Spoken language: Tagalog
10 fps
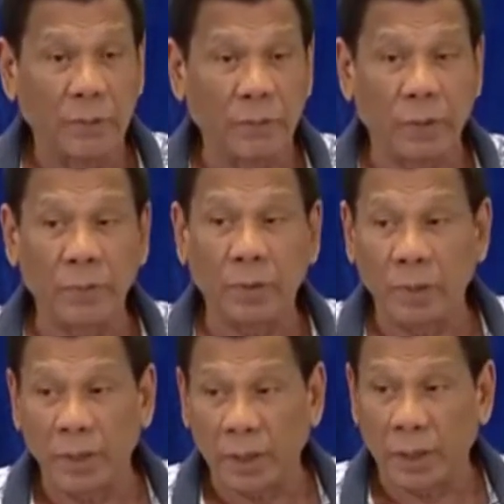from the
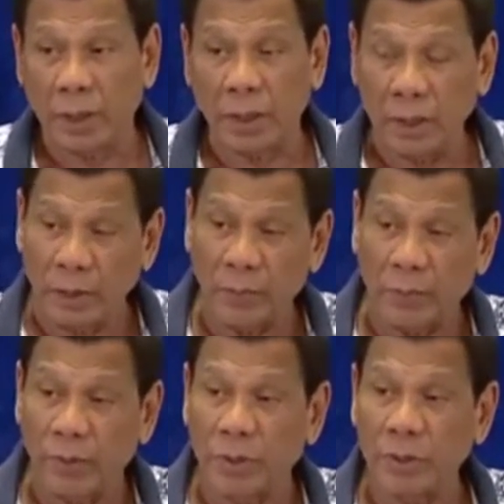military and the
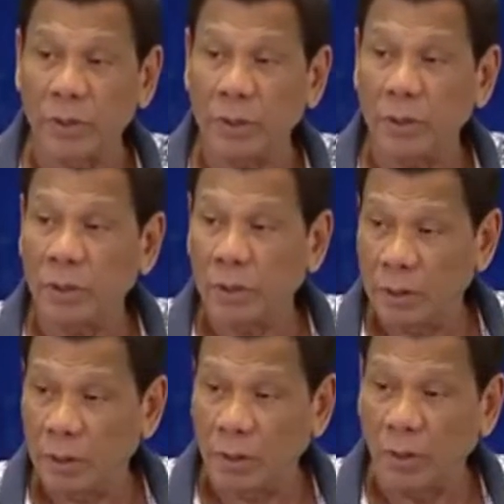police,
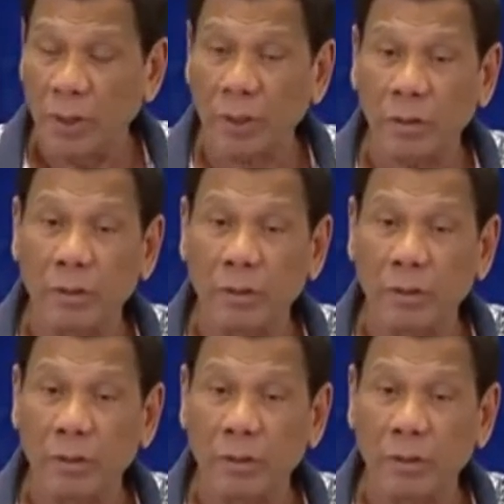go ahead.